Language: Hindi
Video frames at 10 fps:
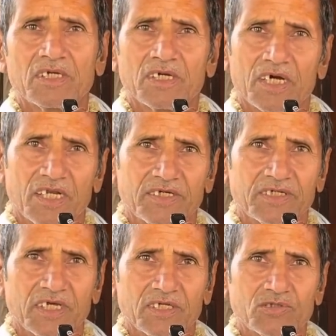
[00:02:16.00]
करेक्ट
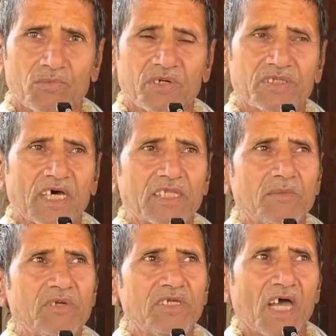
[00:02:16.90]
है तो वृंदा
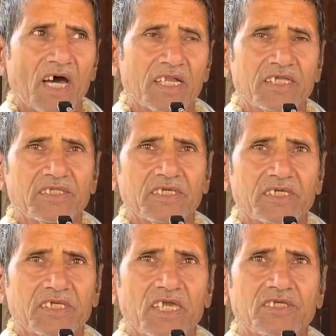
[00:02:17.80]
देवी यहाँ रहती
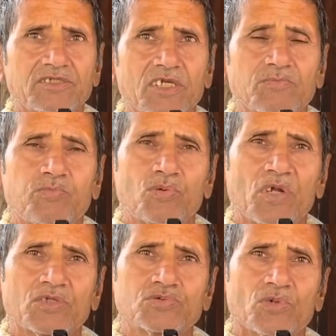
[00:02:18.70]
हैं यहीं से
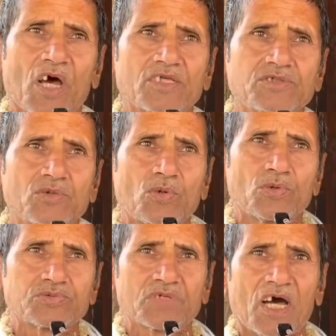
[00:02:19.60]
पूरा चौरासी
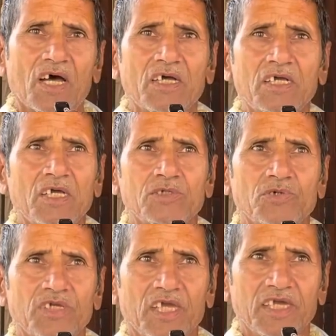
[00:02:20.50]
कोष का
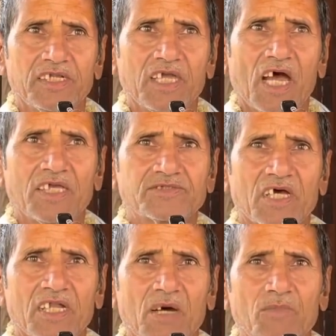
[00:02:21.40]
जो ये एरिया है
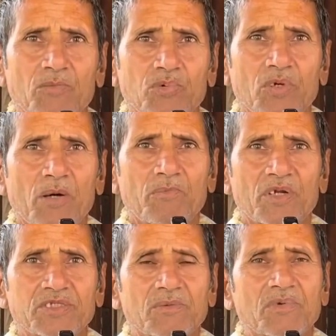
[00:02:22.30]
इसका नाम है पूरा
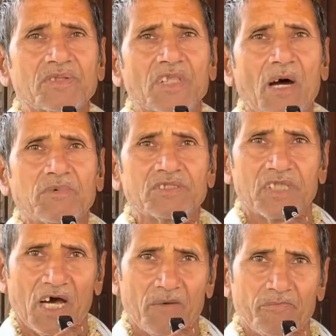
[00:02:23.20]
ब्रज वृंदावन
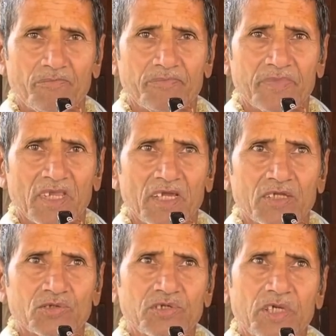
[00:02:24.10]
धाम
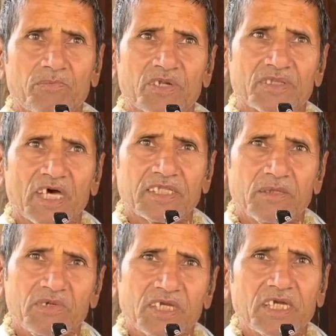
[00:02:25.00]
तो ये वृंदा
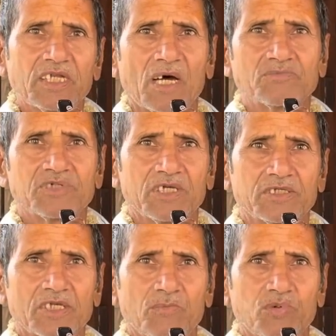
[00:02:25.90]
देवी के ही नाम से
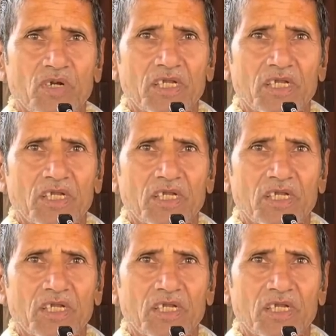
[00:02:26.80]
इसका पूरा